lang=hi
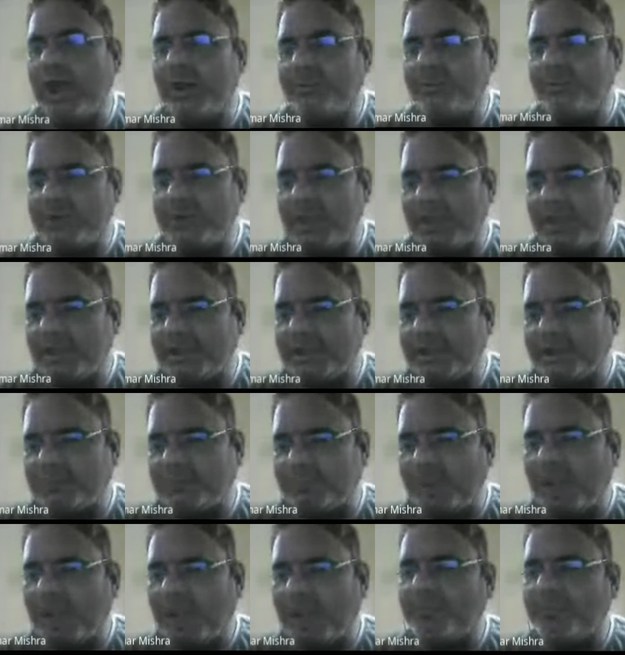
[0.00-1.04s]
आगे कहते
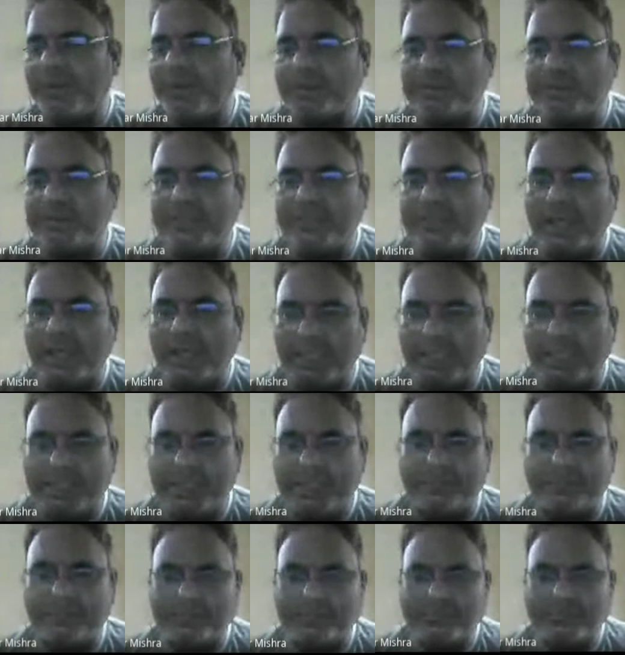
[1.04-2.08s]
हैं
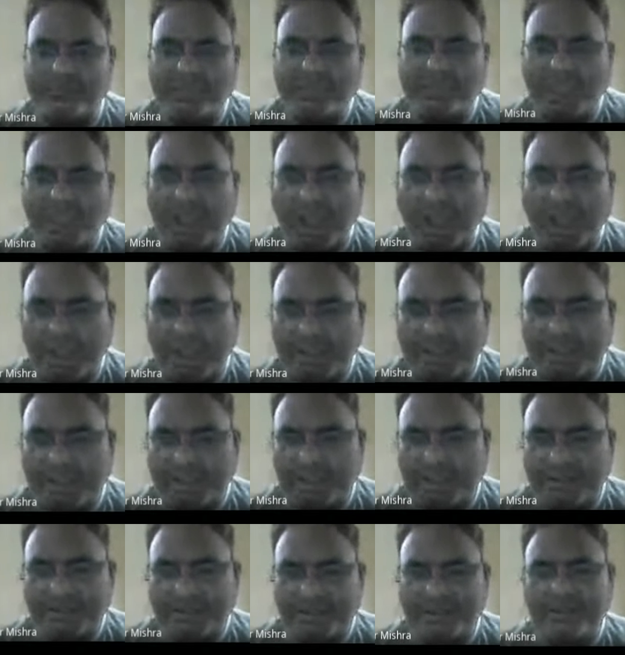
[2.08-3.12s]
नाथ तू अनाथ
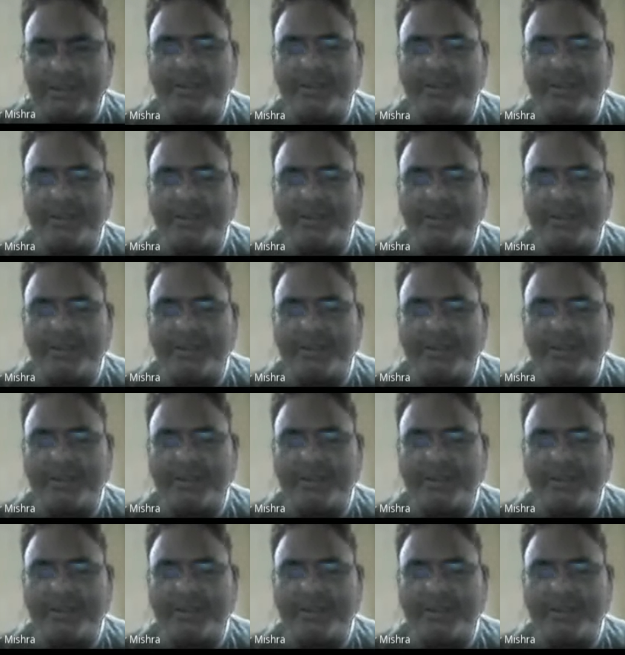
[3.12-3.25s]
को